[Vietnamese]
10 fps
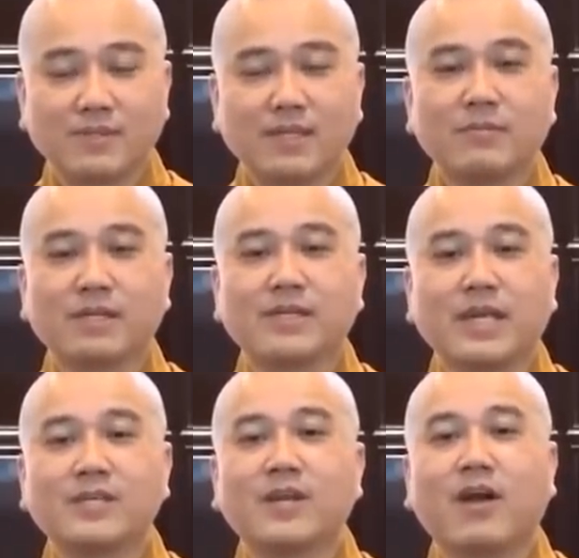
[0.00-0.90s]
nhưng mình
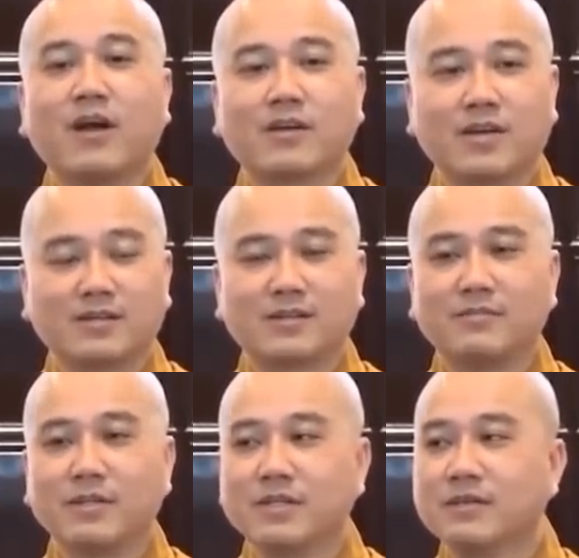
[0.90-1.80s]
chỉ cho họ khịt
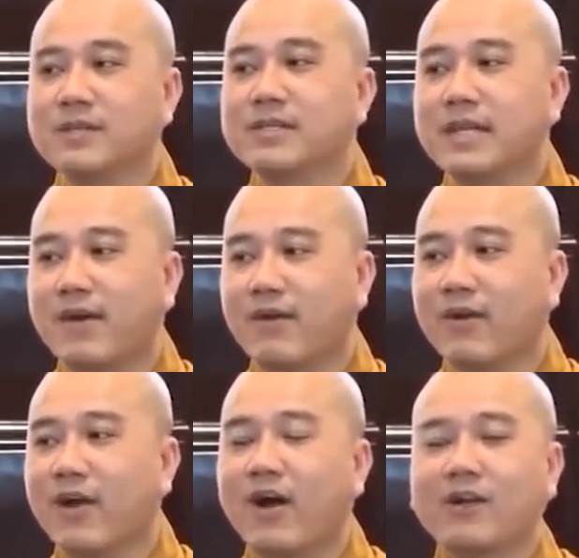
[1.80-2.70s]
rồi mình đưa miếng dầu,